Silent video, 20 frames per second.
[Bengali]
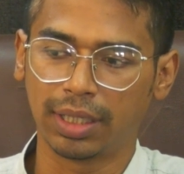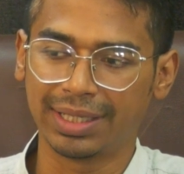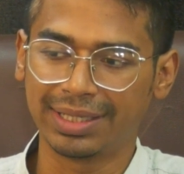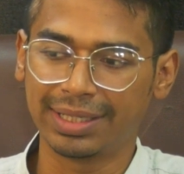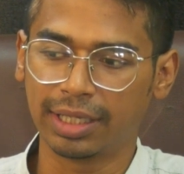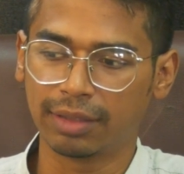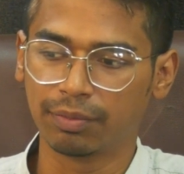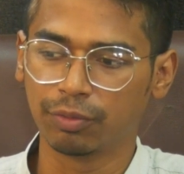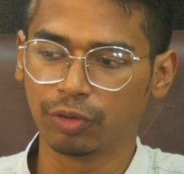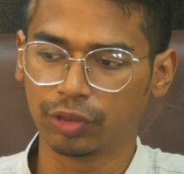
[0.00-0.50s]

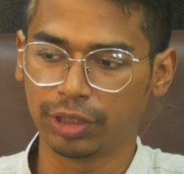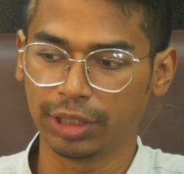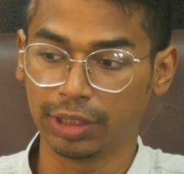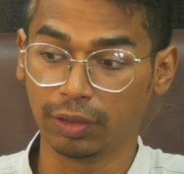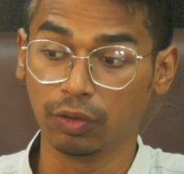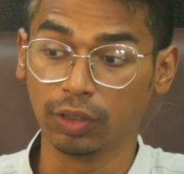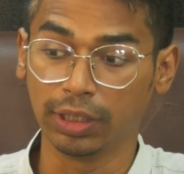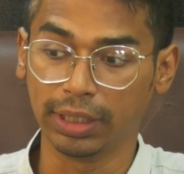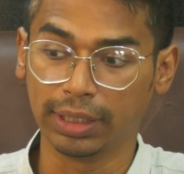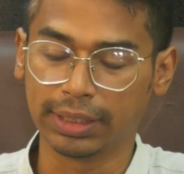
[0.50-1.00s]
এরিয়ার মধ্যে
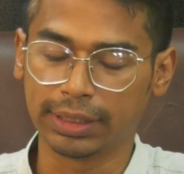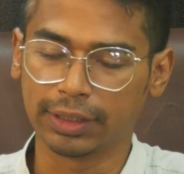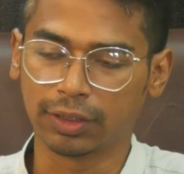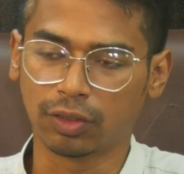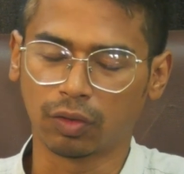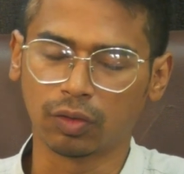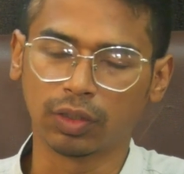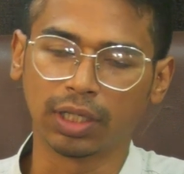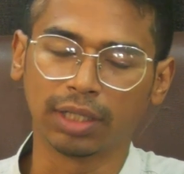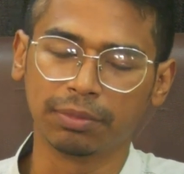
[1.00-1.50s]
হলে আর কি
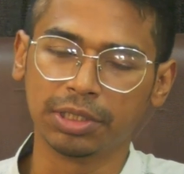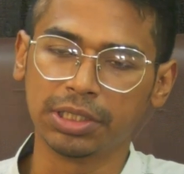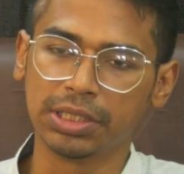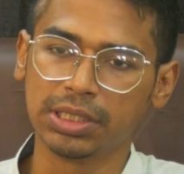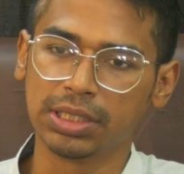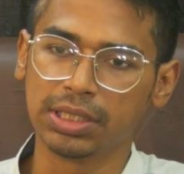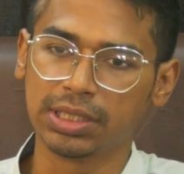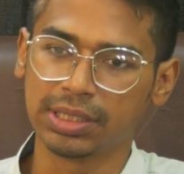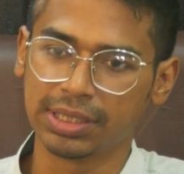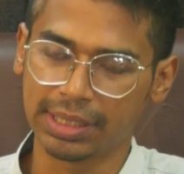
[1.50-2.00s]
তখন আমি
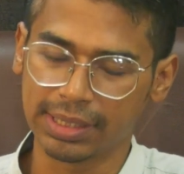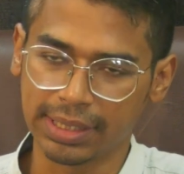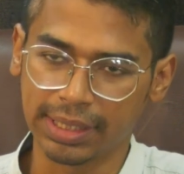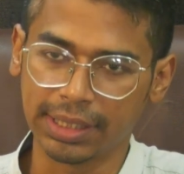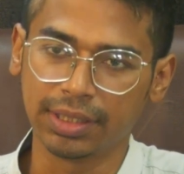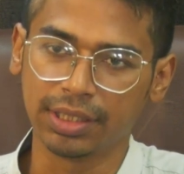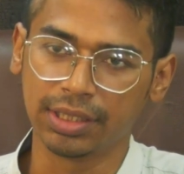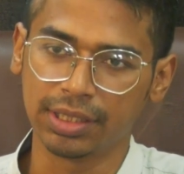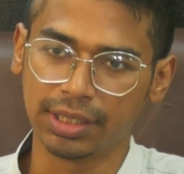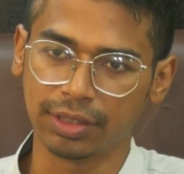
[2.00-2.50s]
নিজেই
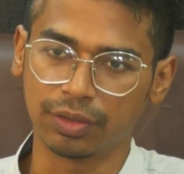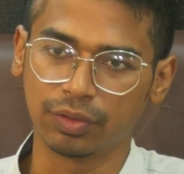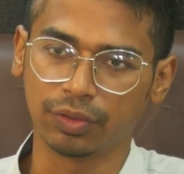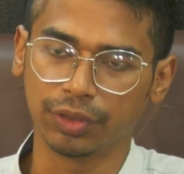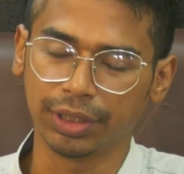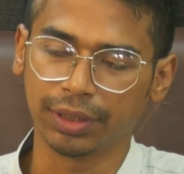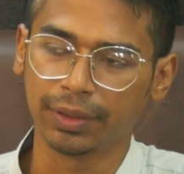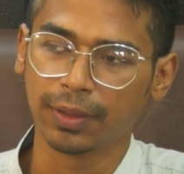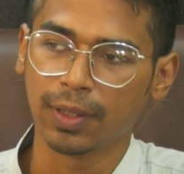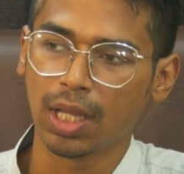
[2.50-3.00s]
যাই নিজেই
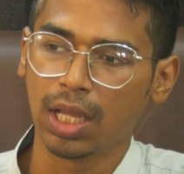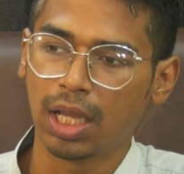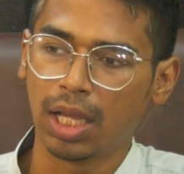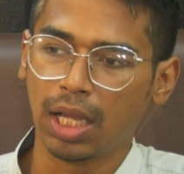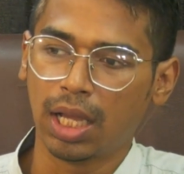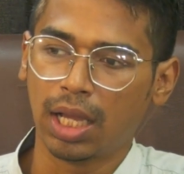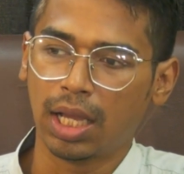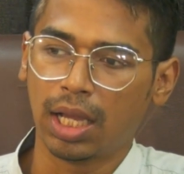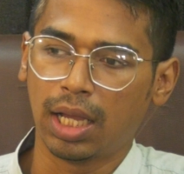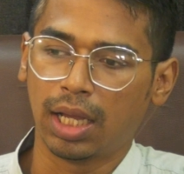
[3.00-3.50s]
করি
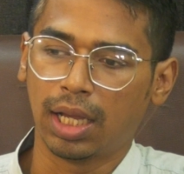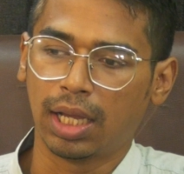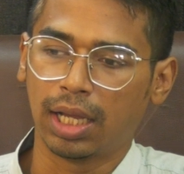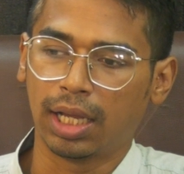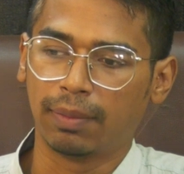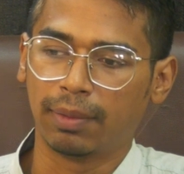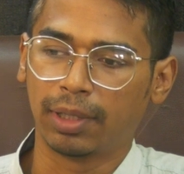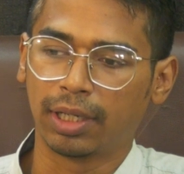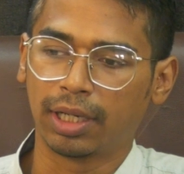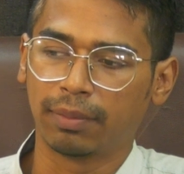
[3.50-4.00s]

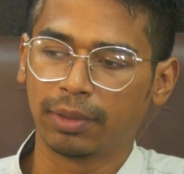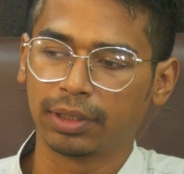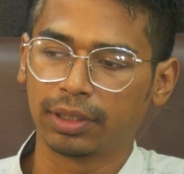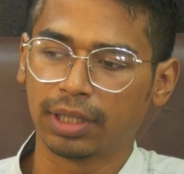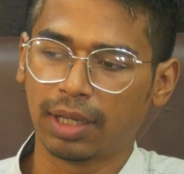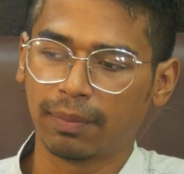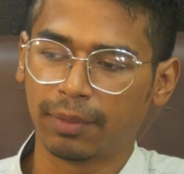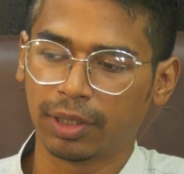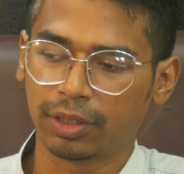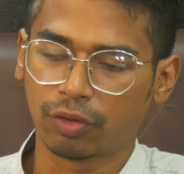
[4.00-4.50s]
আবার আমার
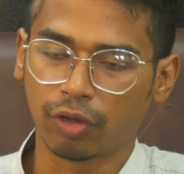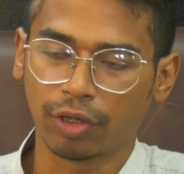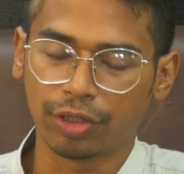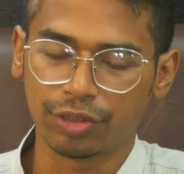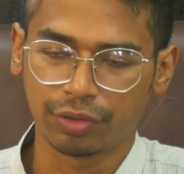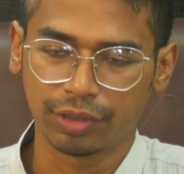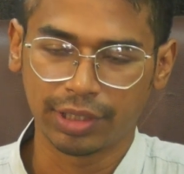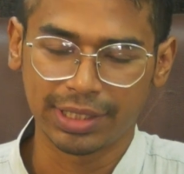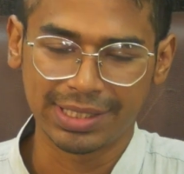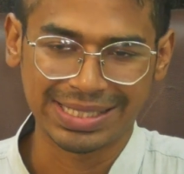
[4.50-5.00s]
আমার
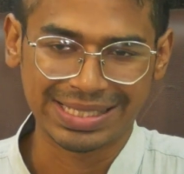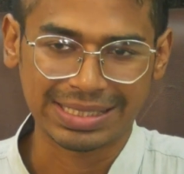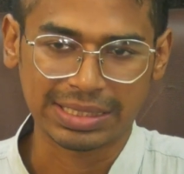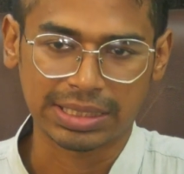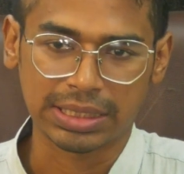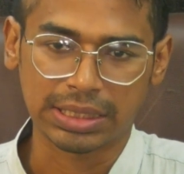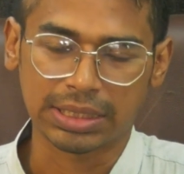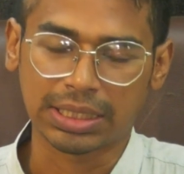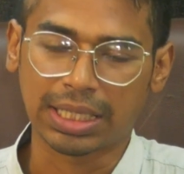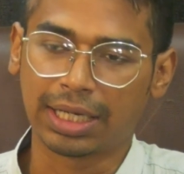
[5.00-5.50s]
কয়েকজন এজেন্ট
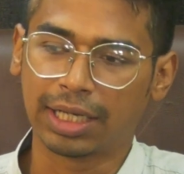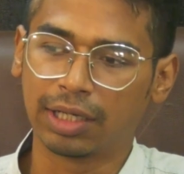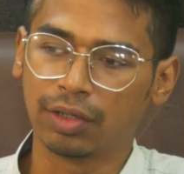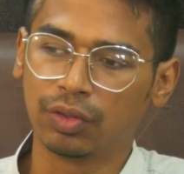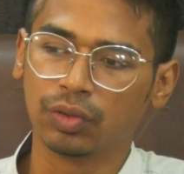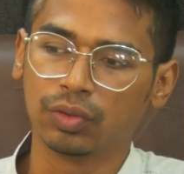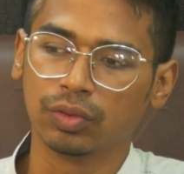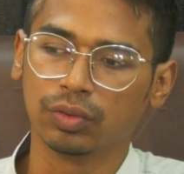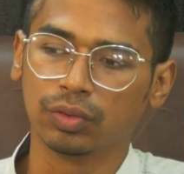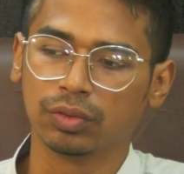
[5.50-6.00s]
আছে
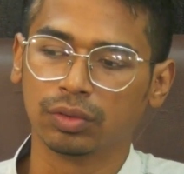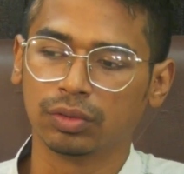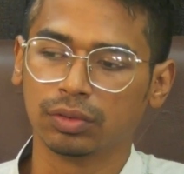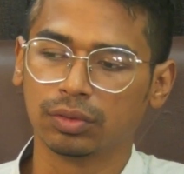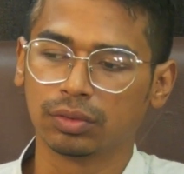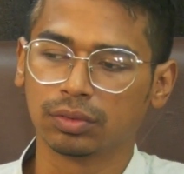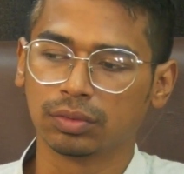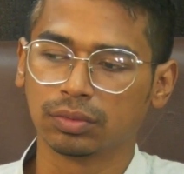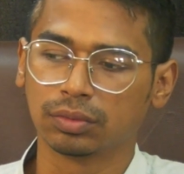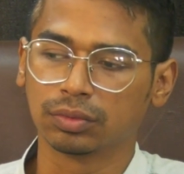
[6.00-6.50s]
তারাও
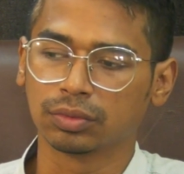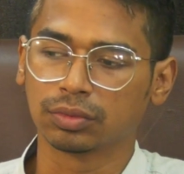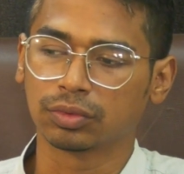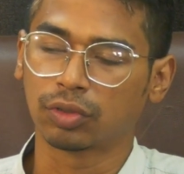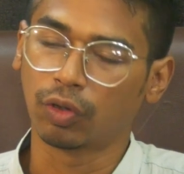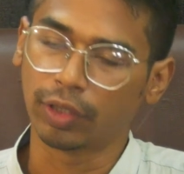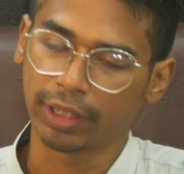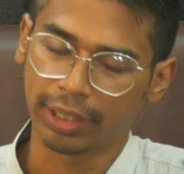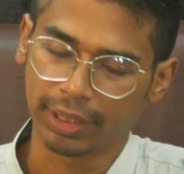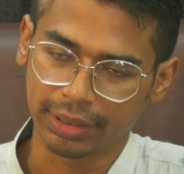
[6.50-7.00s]

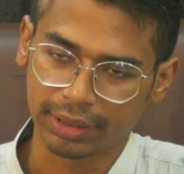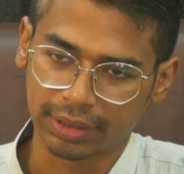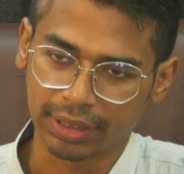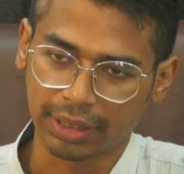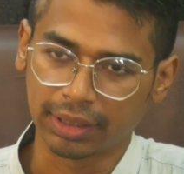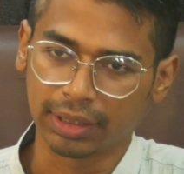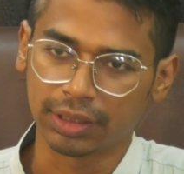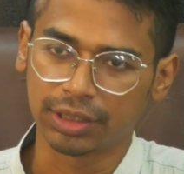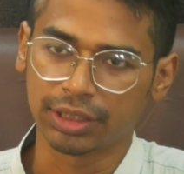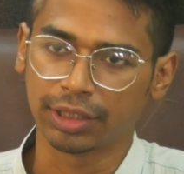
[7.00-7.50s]
করে আর কি
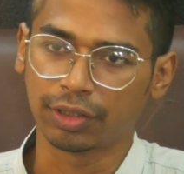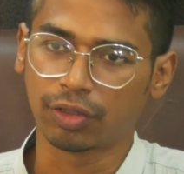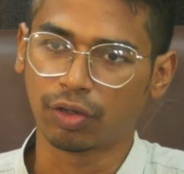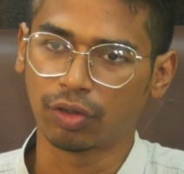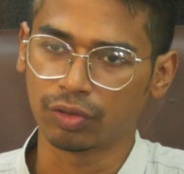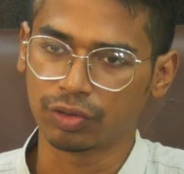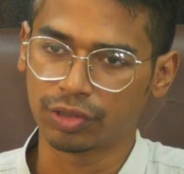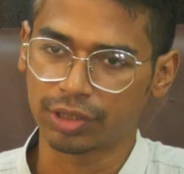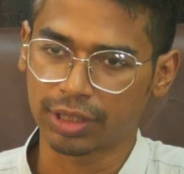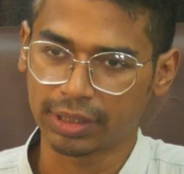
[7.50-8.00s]
তাদের সেই
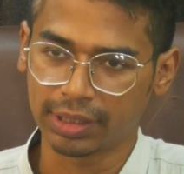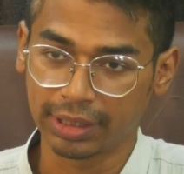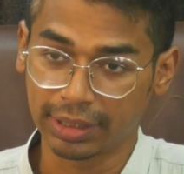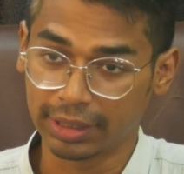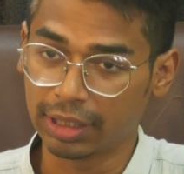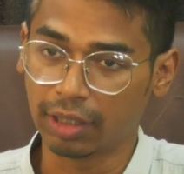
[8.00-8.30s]
খরচটা দিয়ে